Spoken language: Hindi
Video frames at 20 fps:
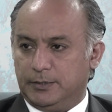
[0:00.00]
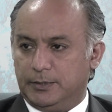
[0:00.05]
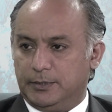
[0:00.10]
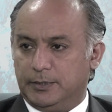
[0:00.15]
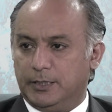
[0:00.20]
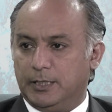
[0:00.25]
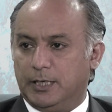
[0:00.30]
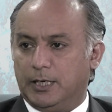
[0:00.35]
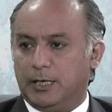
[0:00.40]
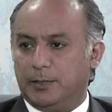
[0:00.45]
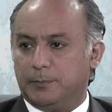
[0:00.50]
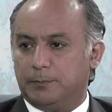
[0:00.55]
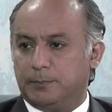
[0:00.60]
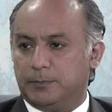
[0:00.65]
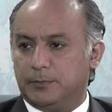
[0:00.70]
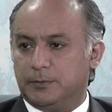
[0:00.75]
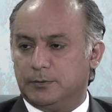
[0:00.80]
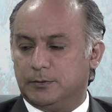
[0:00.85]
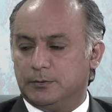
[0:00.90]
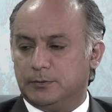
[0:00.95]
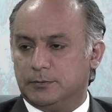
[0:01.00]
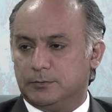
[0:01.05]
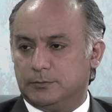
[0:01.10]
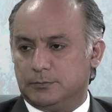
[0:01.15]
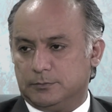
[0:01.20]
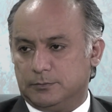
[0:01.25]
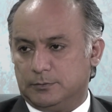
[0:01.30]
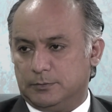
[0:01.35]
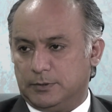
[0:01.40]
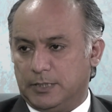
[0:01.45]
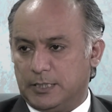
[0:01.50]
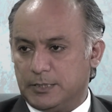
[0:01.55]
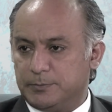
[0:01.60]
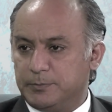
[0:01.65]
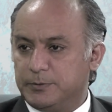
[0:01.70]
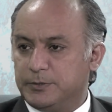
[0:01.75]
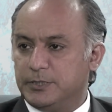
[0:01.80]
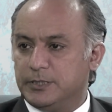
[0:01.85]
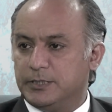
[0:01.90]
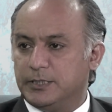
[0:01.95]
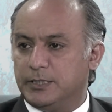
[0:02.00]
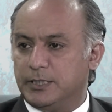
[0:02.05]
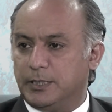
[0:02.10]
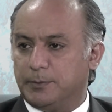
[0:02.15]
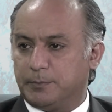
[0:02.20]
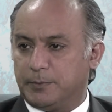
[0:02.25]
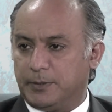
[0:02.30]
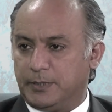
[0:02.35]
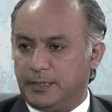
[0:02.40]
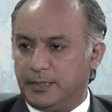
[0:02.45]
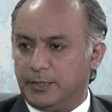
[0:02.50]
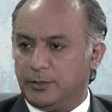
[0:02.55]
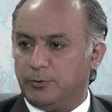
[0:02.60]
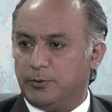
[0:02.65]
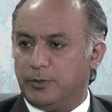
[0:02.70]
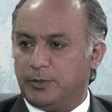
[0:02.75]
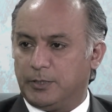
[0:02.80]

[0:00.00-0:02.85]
ये आप लाजमी चीज़ है ये आप करेंगे